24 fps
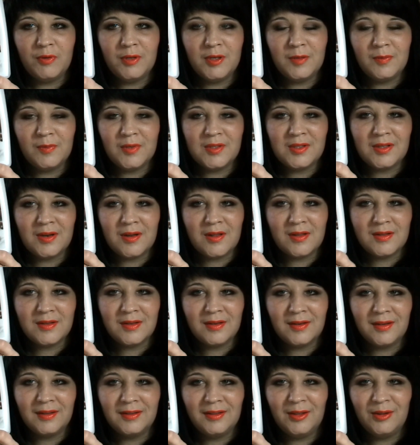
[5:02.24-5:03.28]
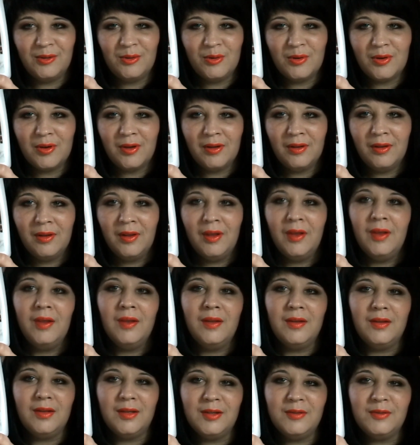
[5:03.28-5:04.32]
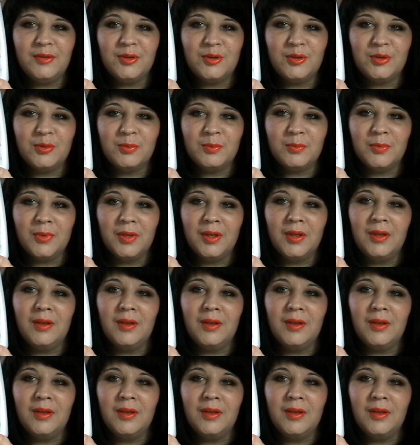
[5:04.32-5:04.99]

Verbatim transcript: увидим на страницах каталога Infinum.